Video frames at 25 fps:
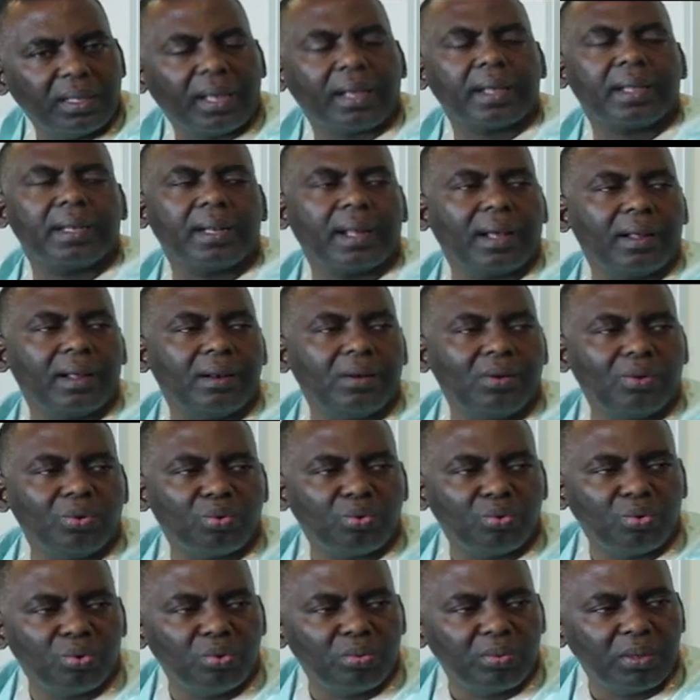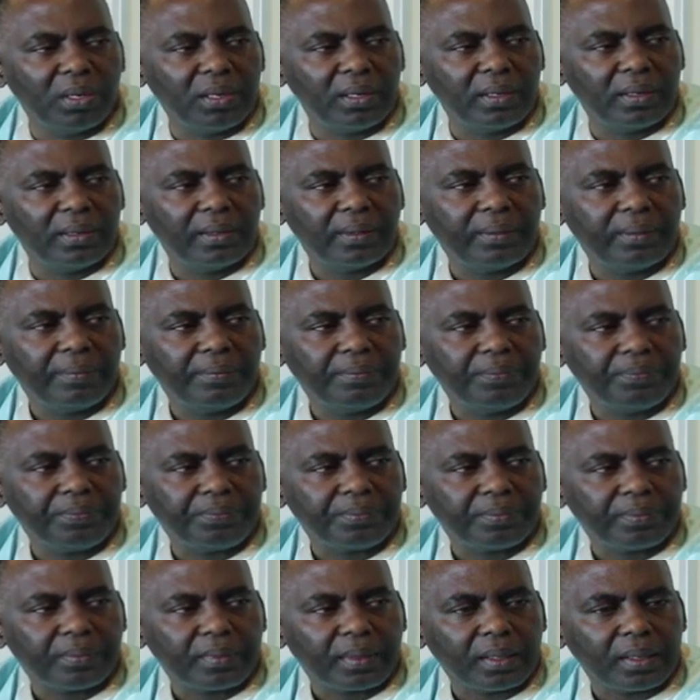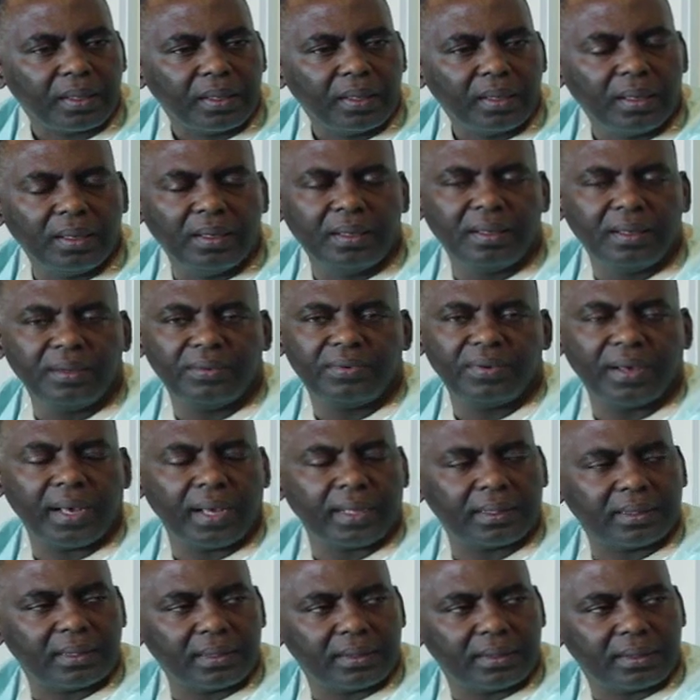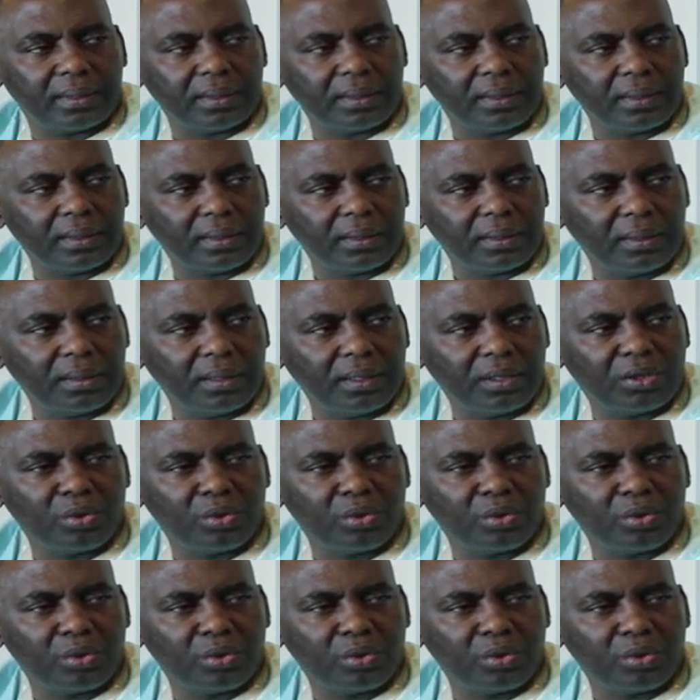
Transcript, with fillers: يقنع الحكومه اللي فاتت